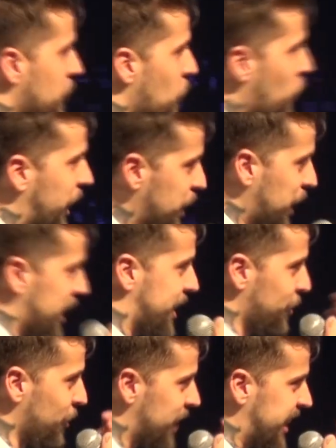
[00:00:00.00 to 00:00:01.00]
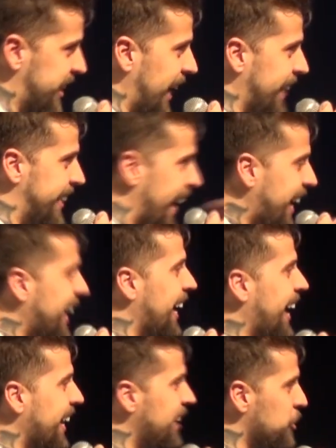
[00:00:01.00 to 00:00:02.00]
O que Jesus está
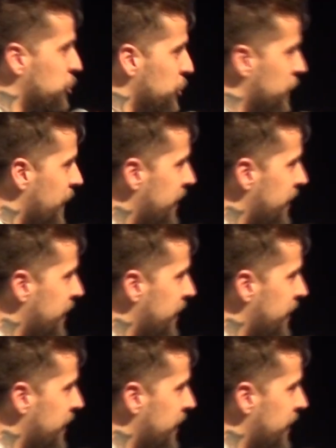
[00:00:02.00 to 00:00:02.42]
declarando